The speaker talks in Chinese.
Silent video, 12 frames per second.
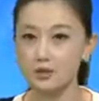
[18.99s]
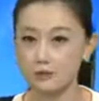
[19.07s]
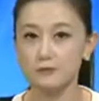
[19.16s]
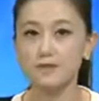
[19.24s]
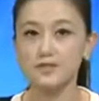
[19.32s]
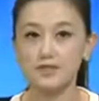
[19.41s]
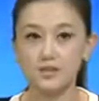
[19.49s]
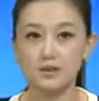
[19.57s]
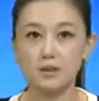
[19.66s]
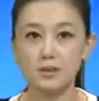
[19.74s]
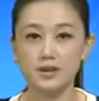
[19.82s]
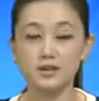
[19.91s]
有分析也
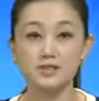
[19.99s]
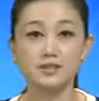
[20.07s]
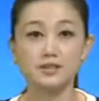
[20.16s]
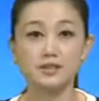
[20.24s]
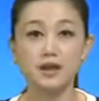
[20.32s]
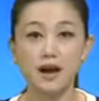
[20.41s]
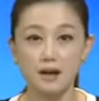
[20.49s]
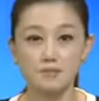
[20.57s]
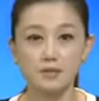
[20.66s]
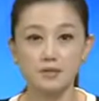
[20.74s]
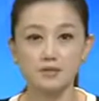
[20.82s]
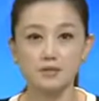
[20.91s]
认为，这和韩
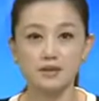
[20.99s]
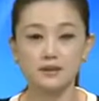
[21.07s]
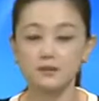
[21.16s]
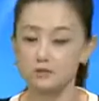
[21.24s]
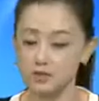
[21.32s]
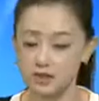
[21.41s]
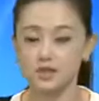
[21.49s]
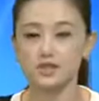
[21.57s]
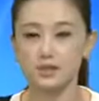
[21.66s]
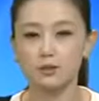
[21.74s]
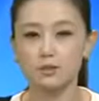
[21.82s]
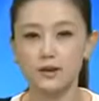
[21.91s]
美军演有直
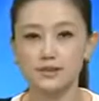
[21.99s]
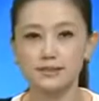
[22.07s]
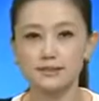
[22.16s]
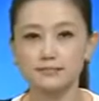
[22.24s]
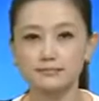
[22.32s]
接的关系。